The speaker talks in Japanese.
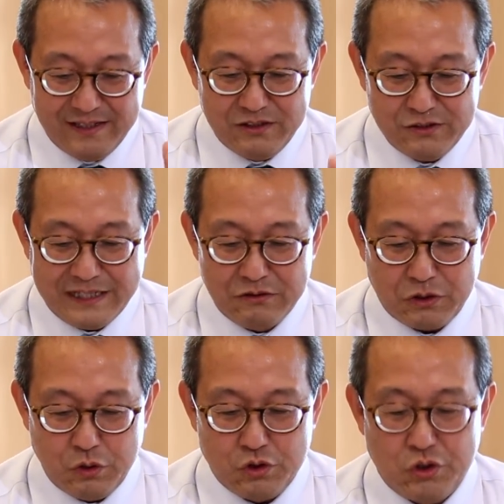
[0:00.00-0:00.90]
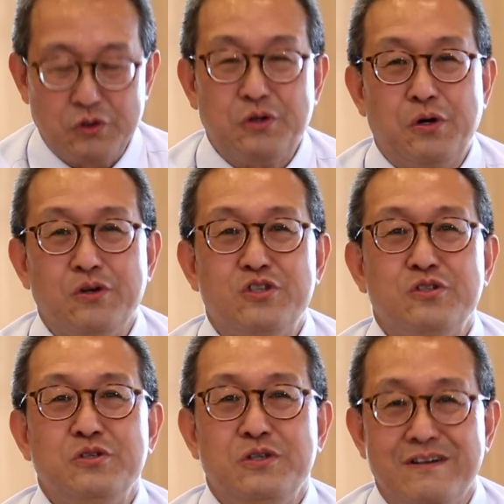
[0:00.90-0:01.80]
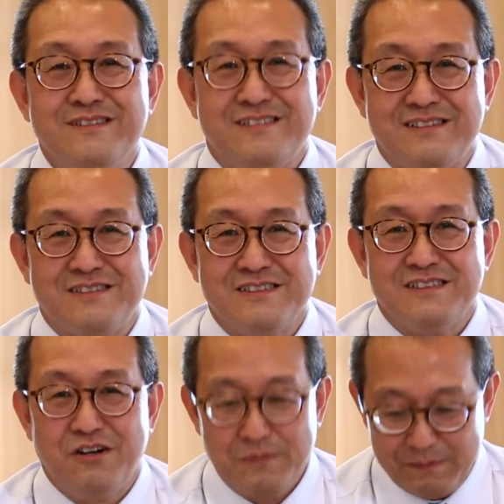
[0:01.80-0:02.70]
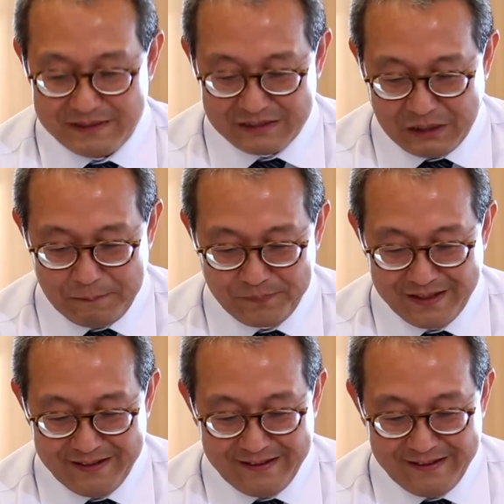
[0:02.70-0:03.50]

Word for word: ルカの9章の54節を見ますと